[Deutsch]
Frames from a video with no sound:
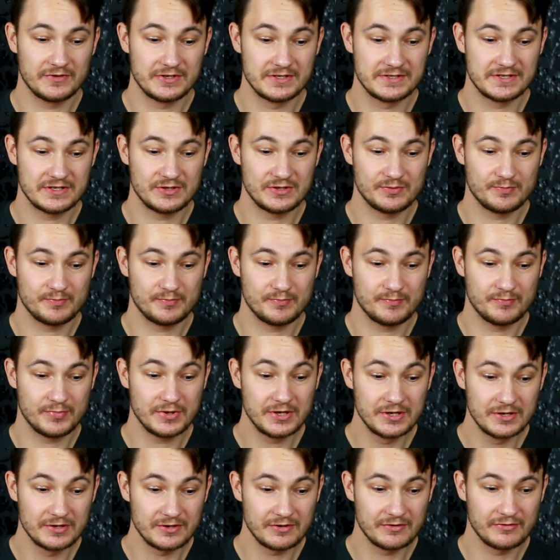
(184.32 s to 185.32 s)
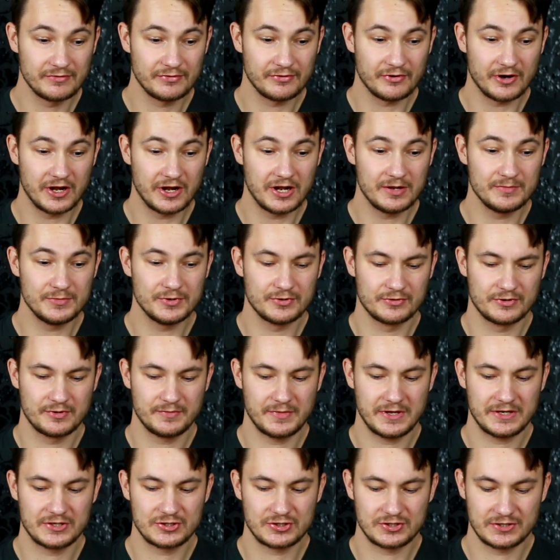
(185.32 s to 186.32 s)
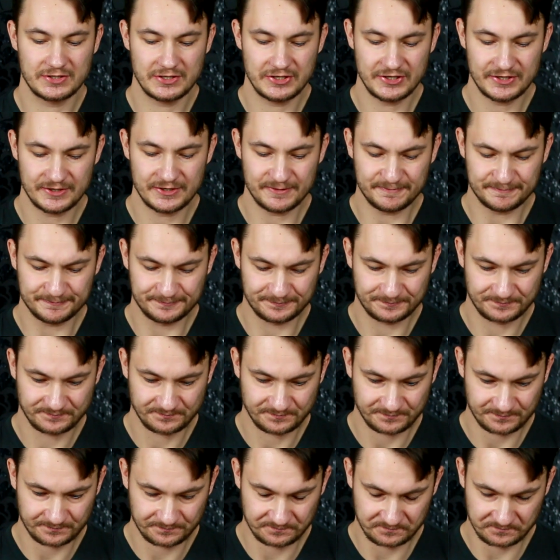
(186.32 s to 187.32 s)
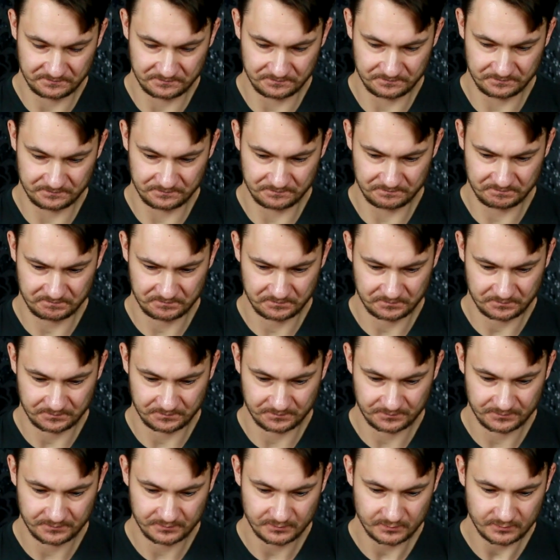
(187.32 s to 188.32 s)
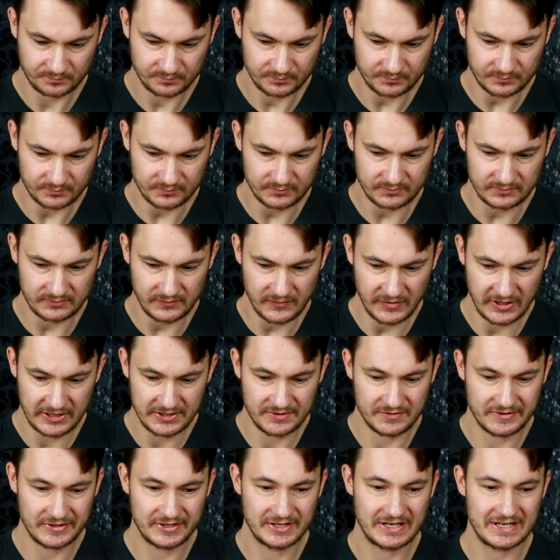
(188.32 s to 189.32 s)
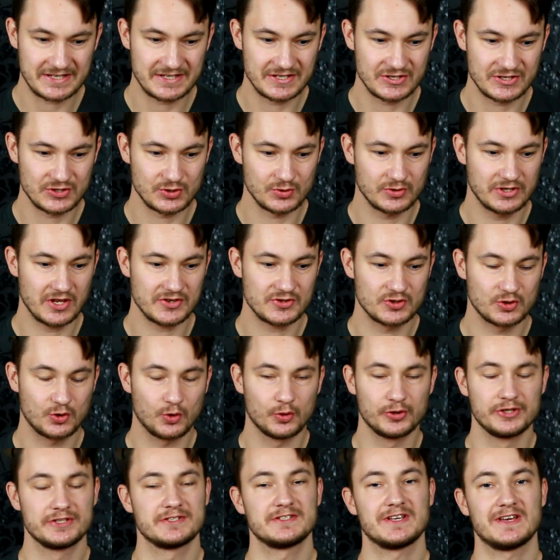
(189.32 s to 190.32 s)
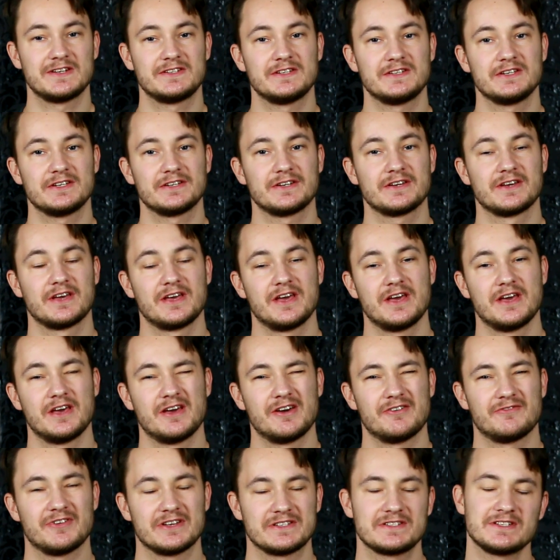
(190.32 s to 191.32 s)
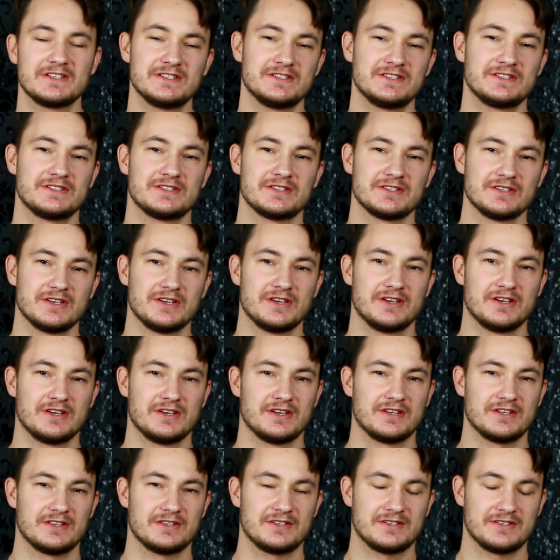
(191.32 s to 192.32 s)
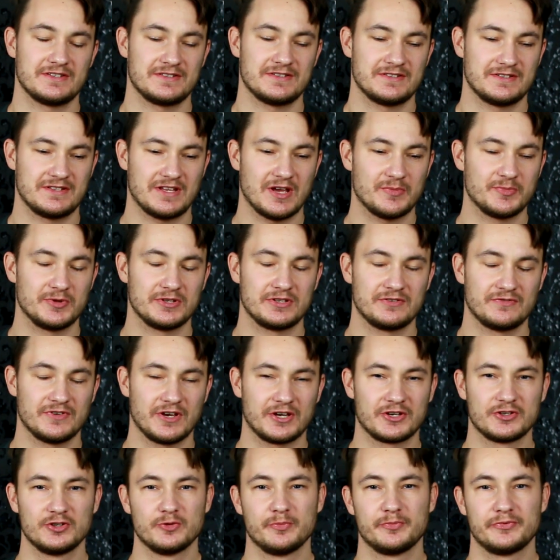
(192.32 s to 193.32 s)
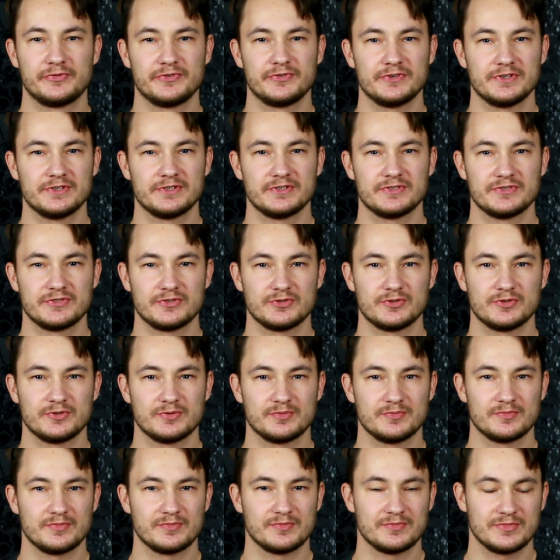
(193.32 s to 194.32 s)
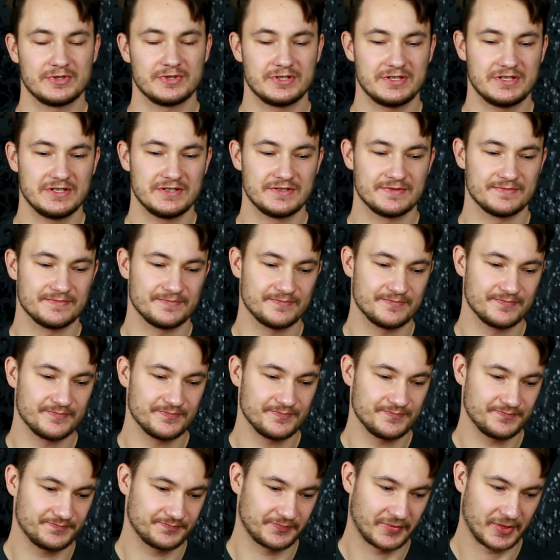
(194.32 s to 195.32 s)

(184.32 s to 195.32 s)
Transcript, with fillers: will sich binden, vor allem junge Menschen nicht. Hm. Deswegen, das ist so das Grundsetting, was ich damit verknüpfe, so mit diesem,